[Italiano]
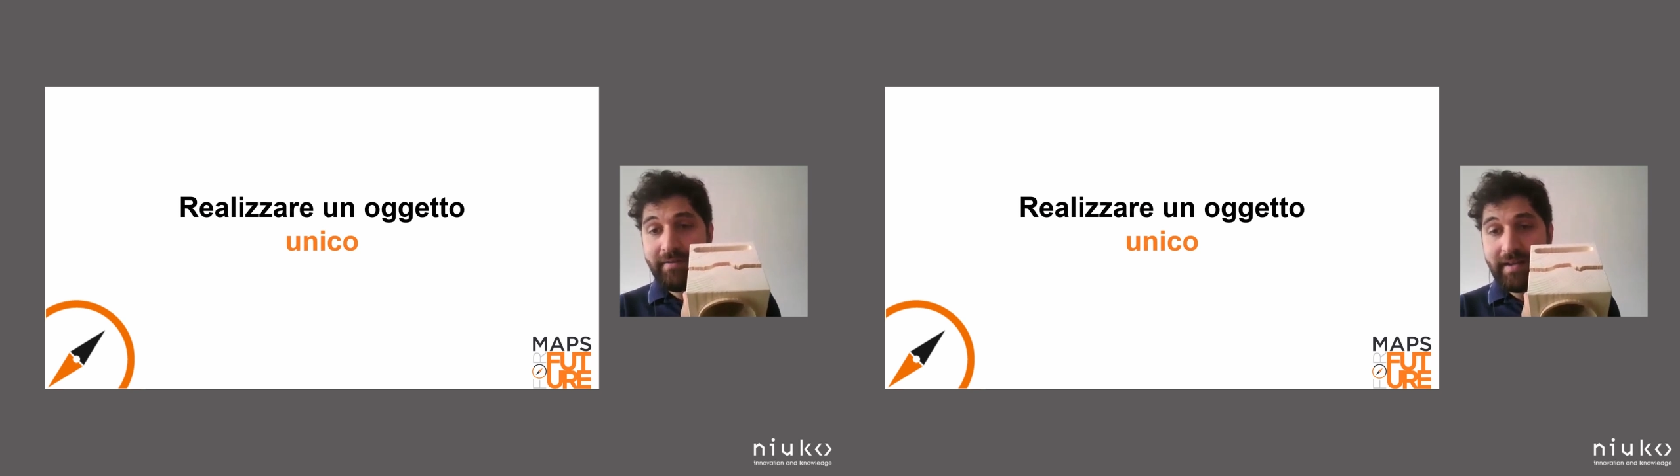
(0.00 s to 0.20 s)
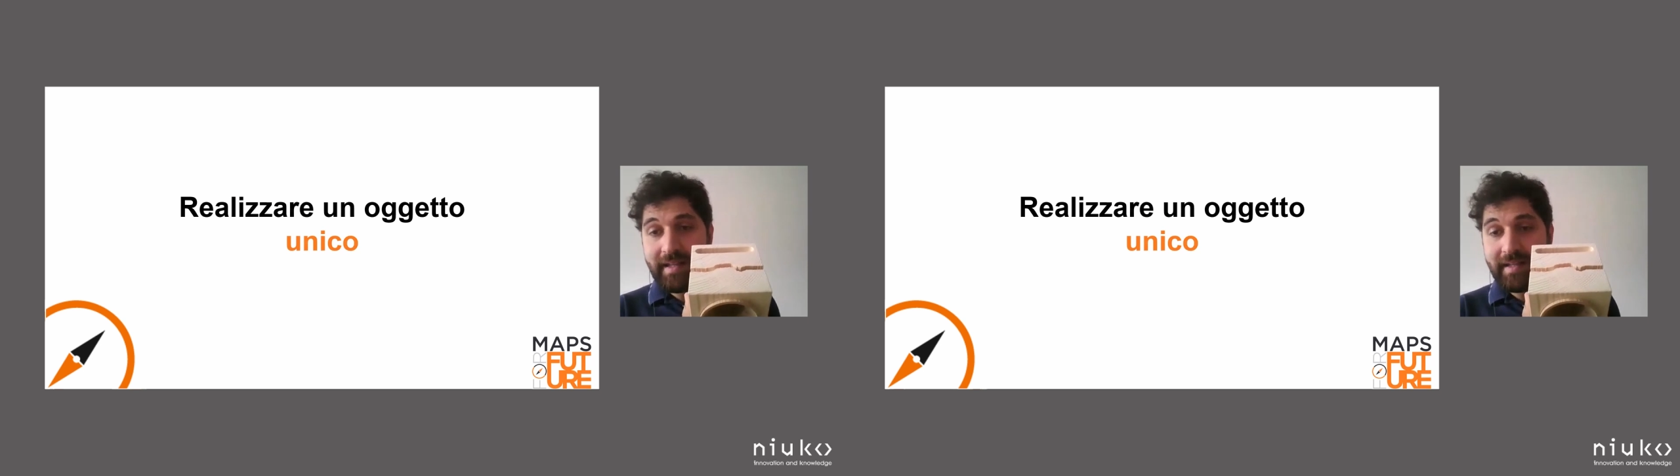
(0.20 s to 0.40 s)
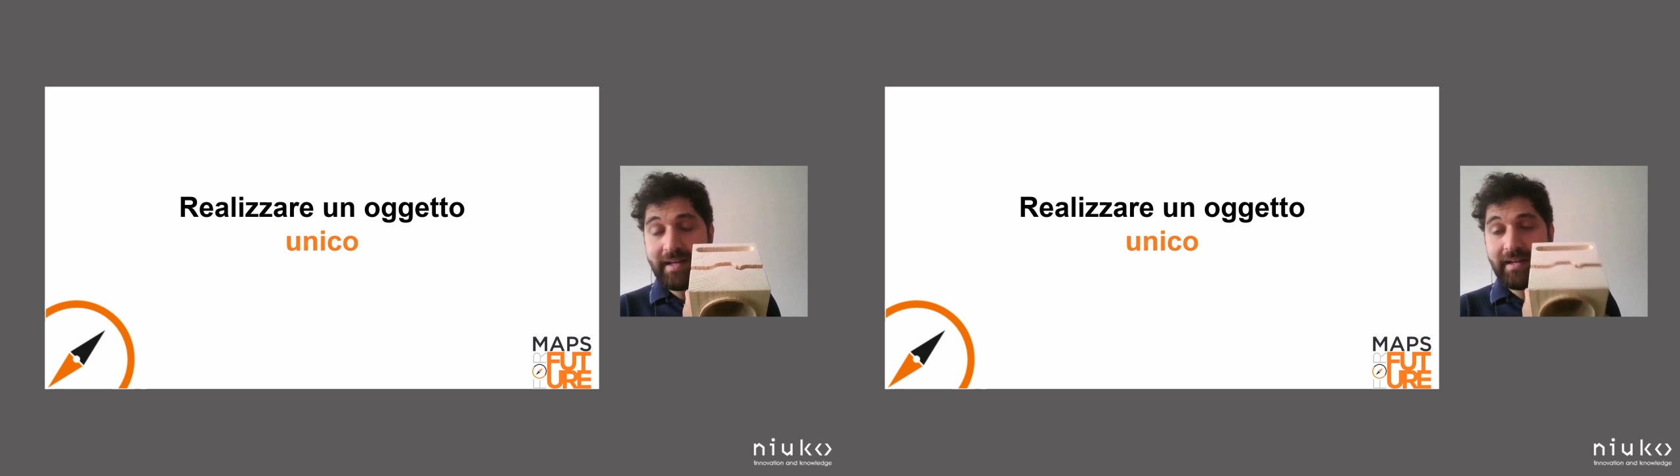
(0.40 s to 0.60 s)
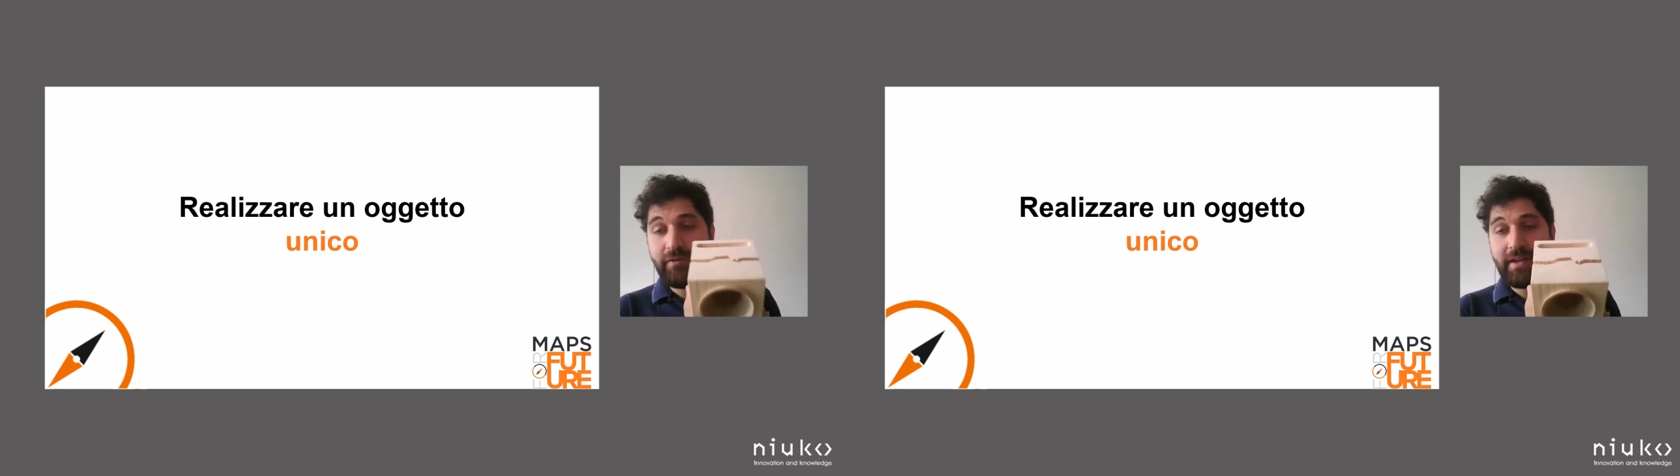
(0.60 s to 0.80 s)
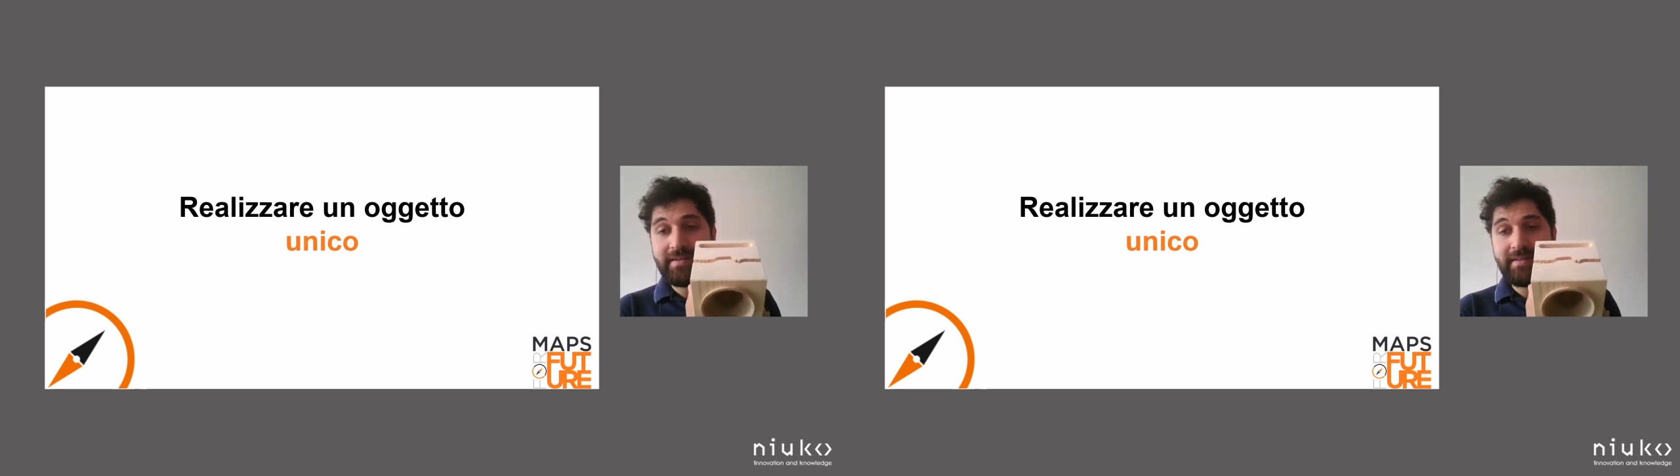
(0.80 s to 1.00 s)
la ferita nella
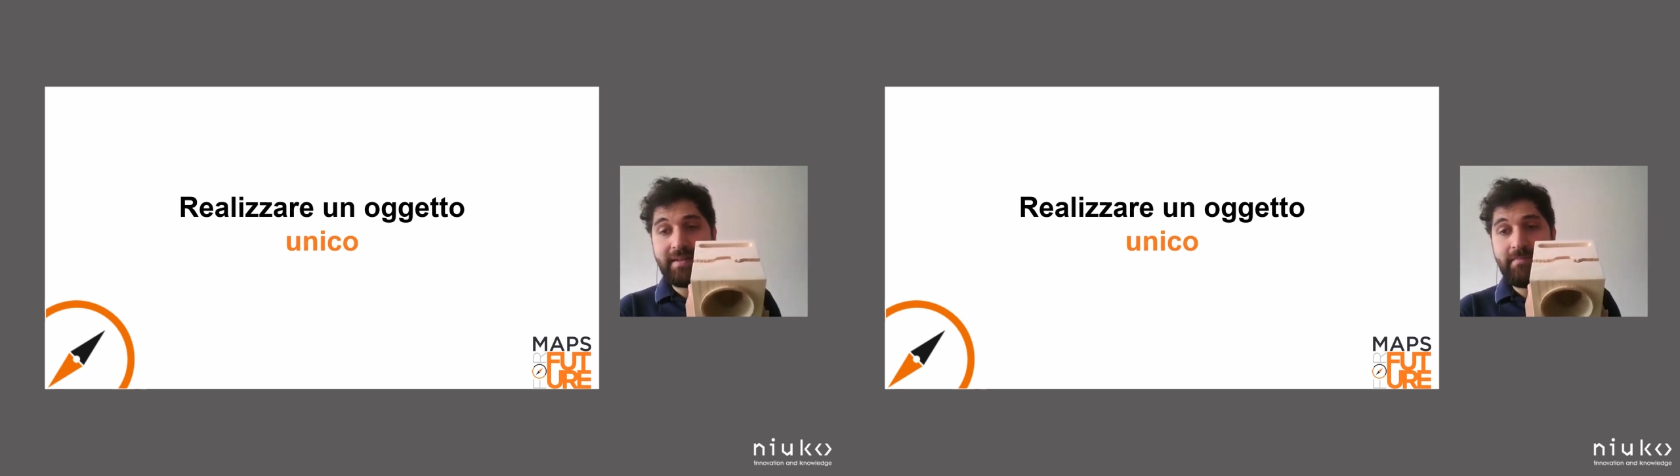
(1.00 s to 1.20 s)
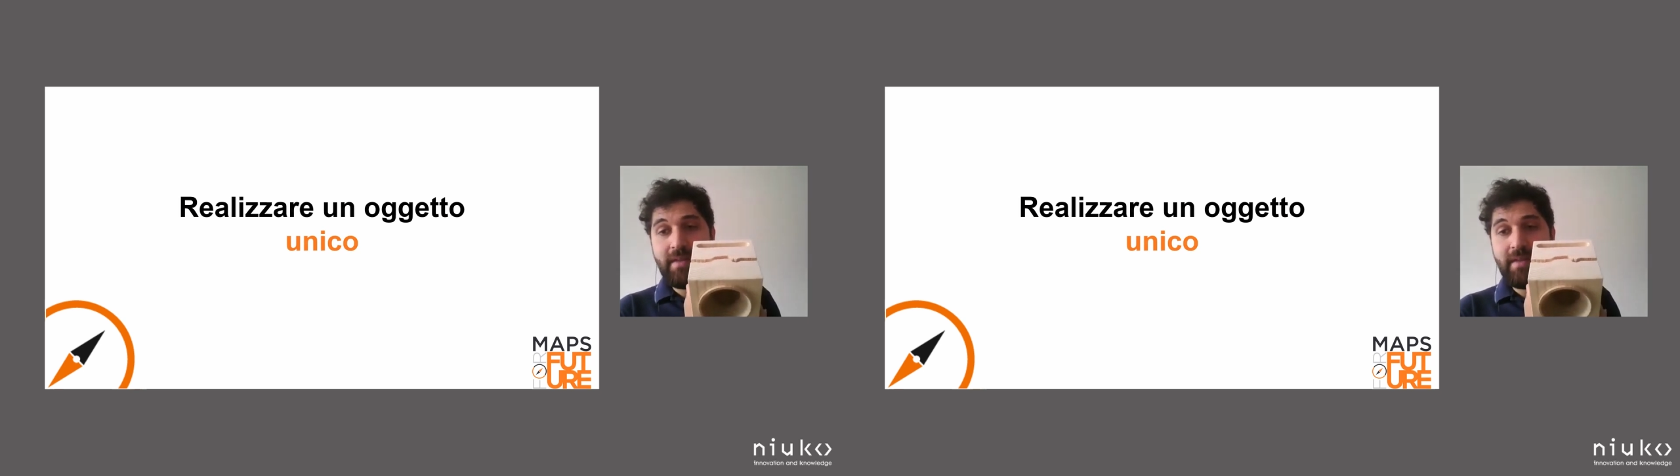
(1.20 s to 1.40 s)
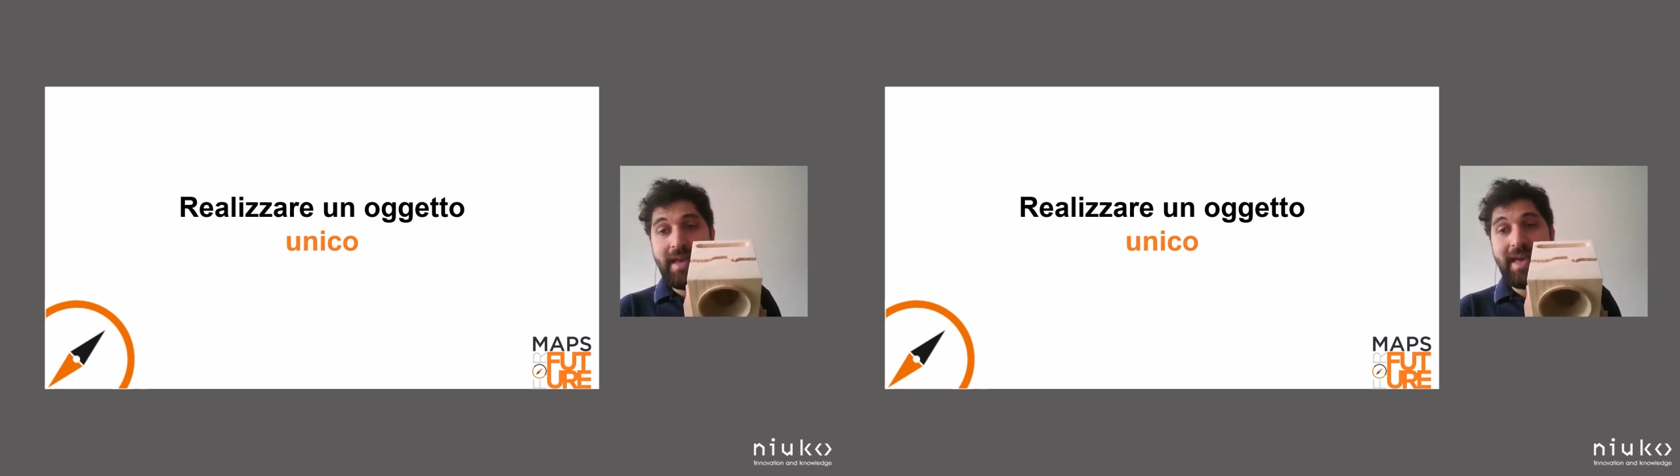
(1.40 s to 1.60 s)
foresta